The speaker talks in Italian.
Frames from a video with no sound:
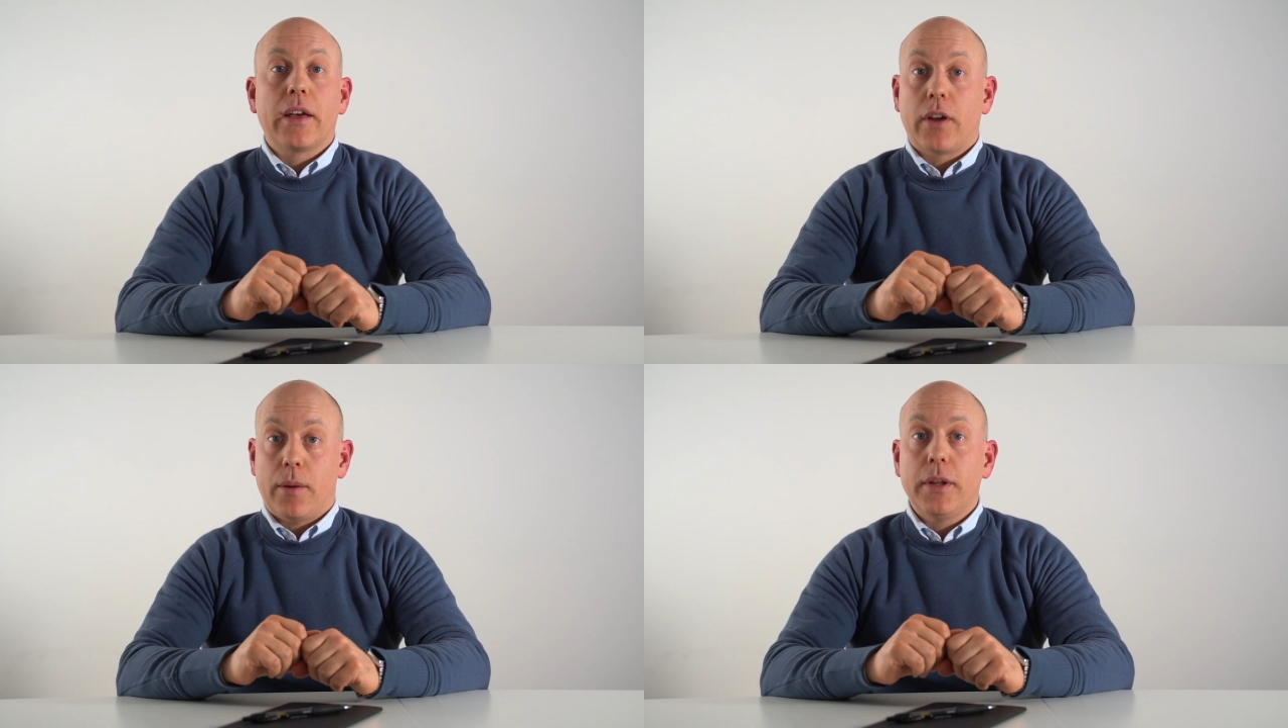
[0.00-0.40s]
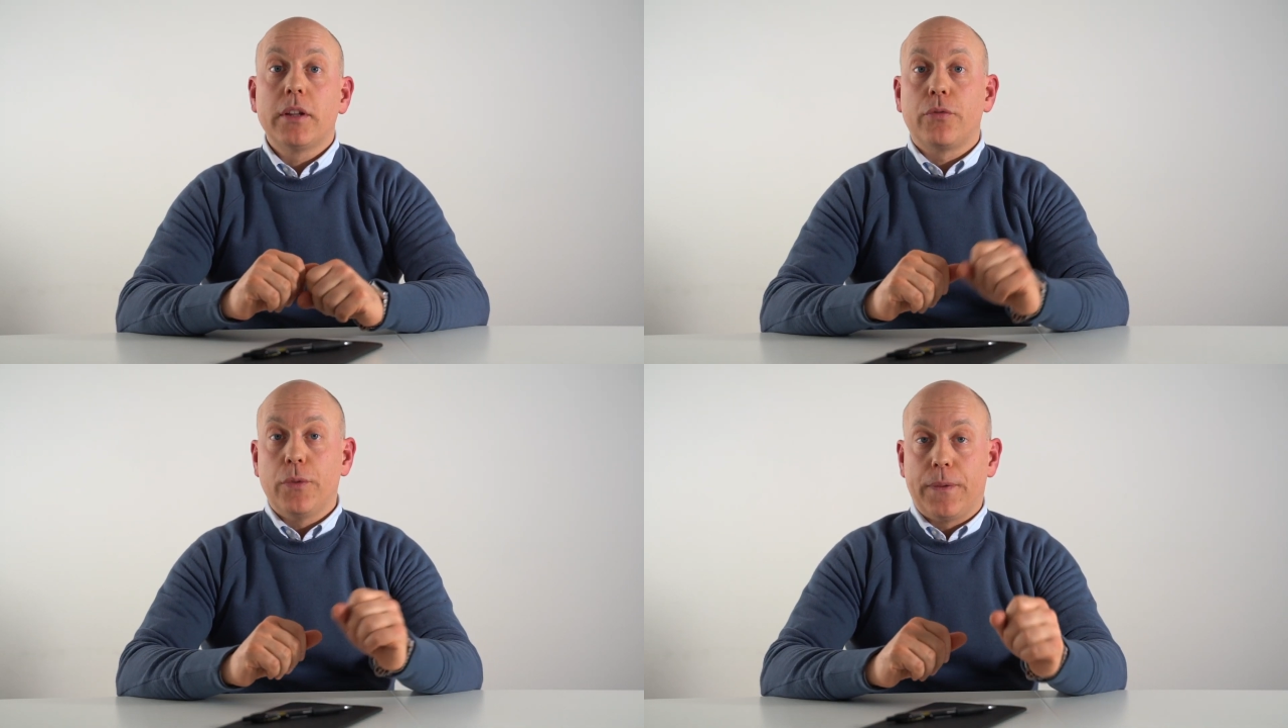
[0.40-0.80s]
che
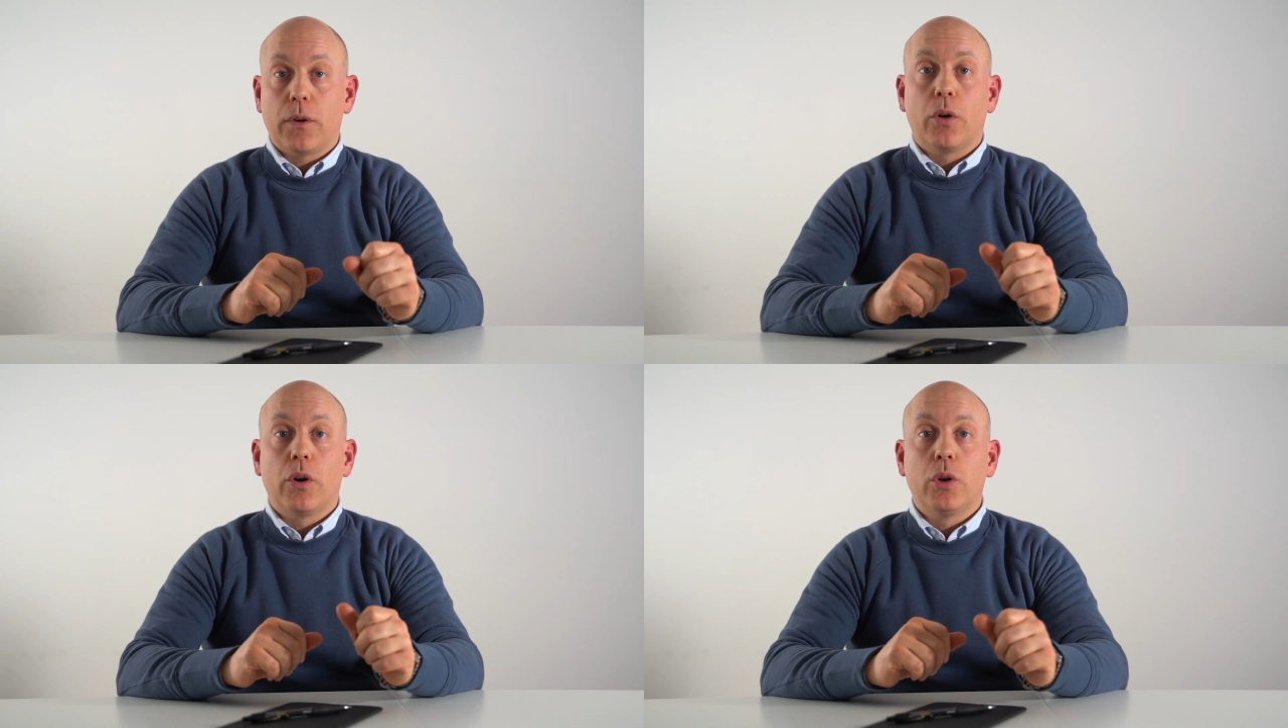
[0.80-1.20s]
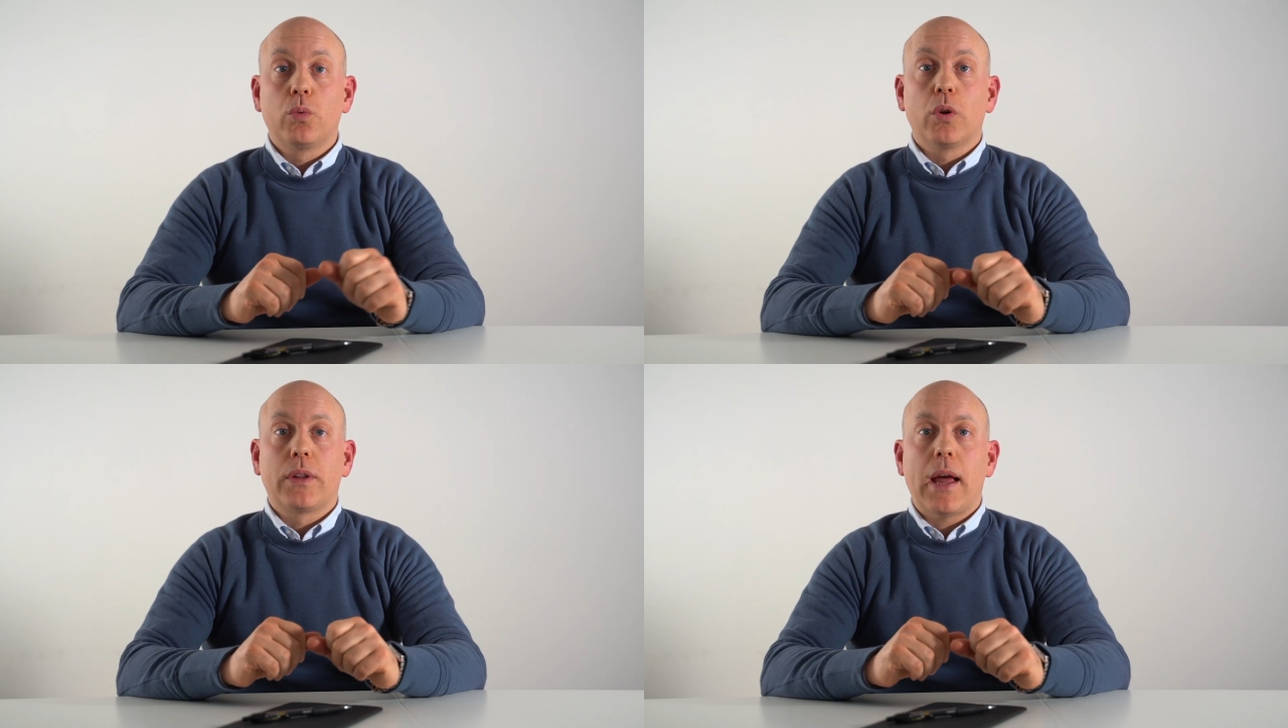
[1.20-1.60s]
veramente funzionano nel
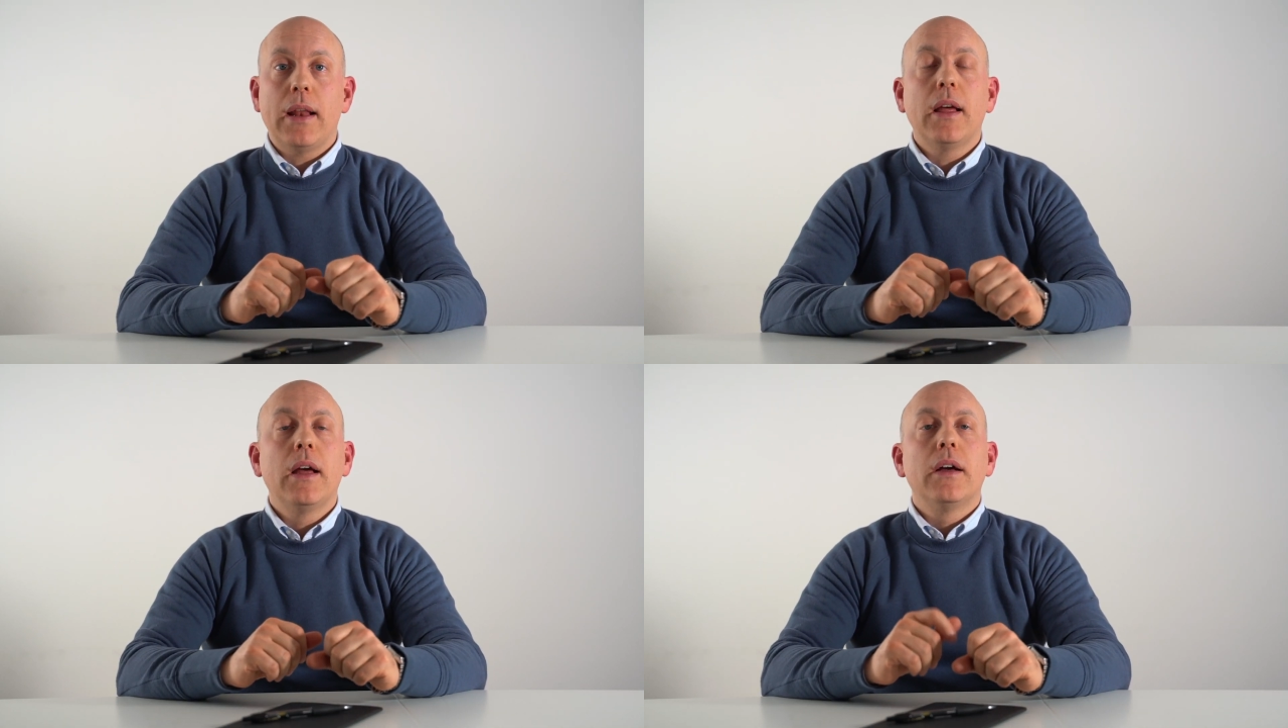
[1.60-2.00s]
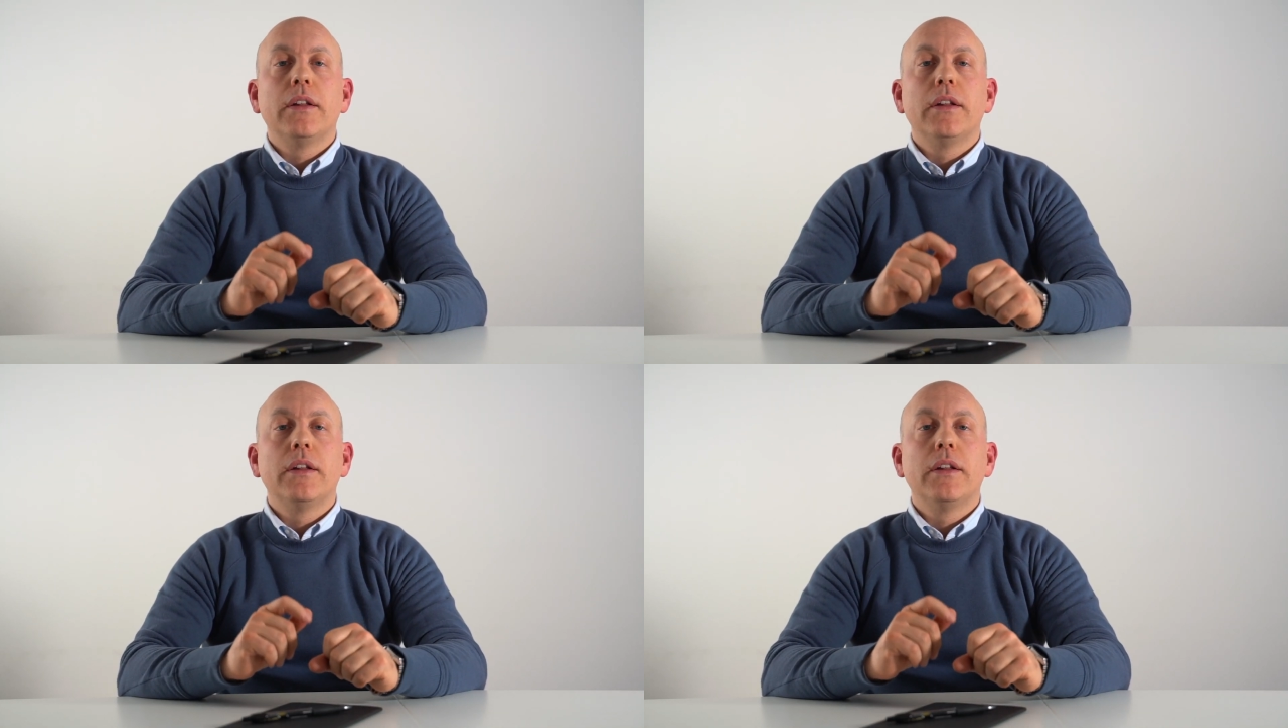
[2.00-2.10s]
tuo hotel,